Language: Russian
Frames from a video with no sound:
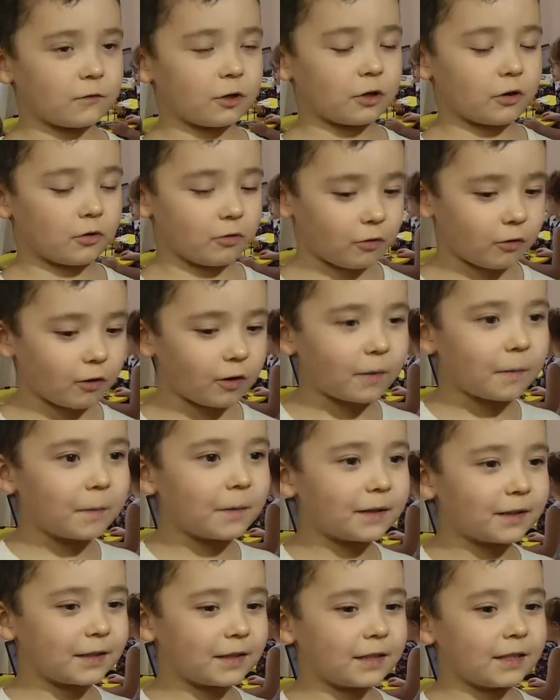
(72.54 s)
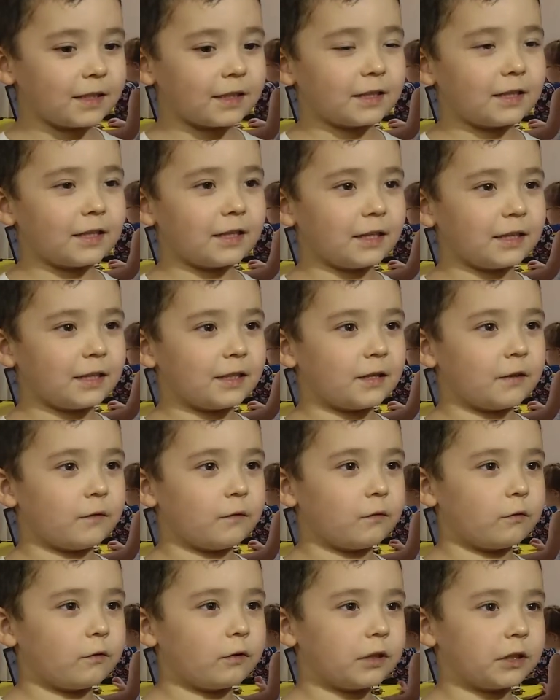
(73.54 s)
Робот для
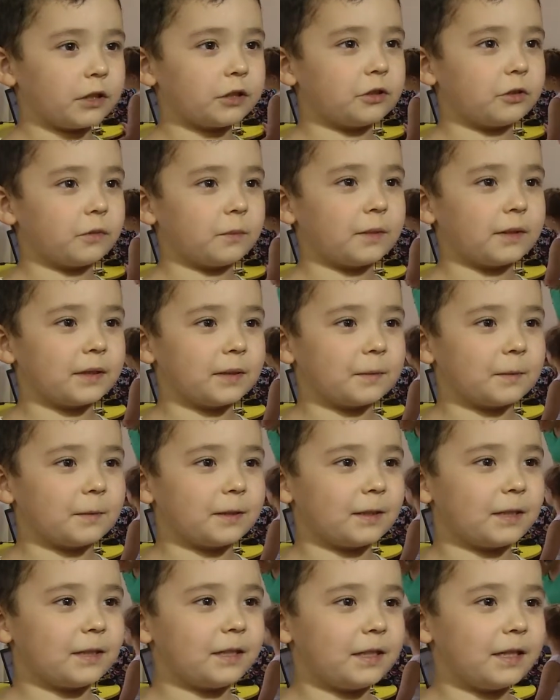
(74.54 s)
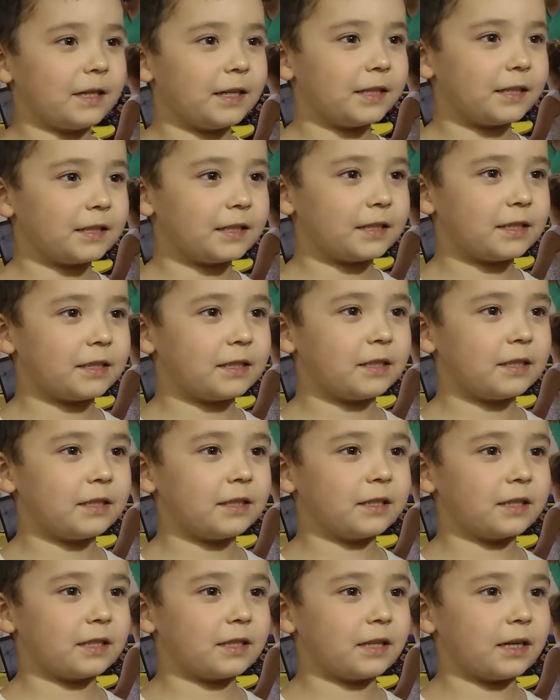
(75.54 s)
того, чтобы смотреть
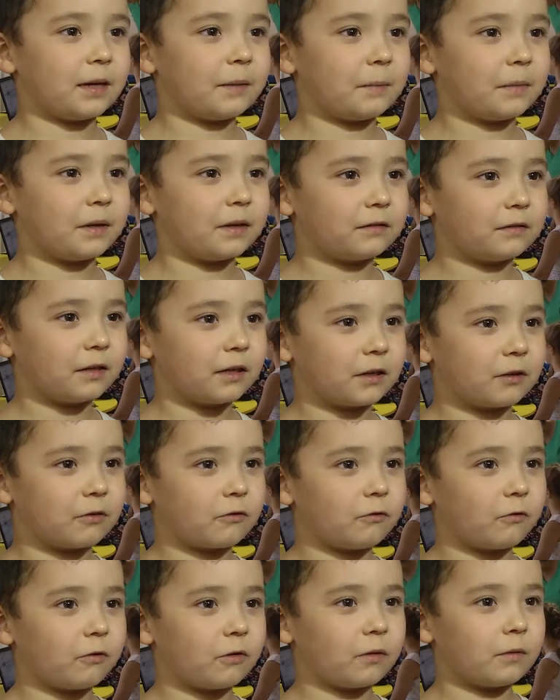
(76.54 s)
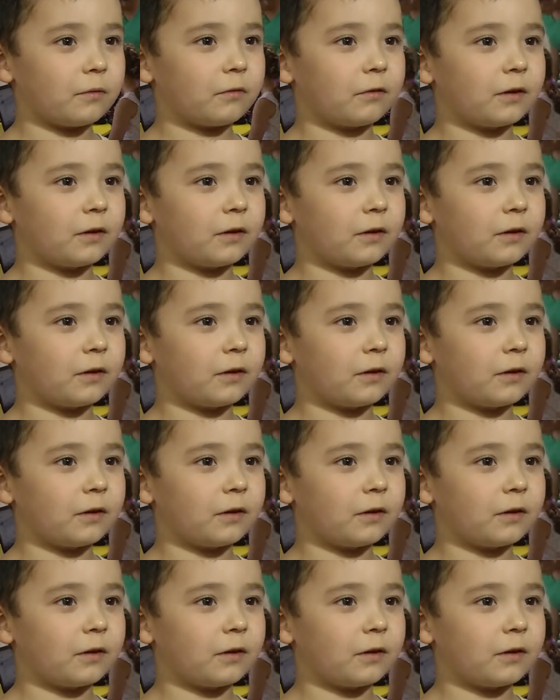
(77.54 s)
за молоко.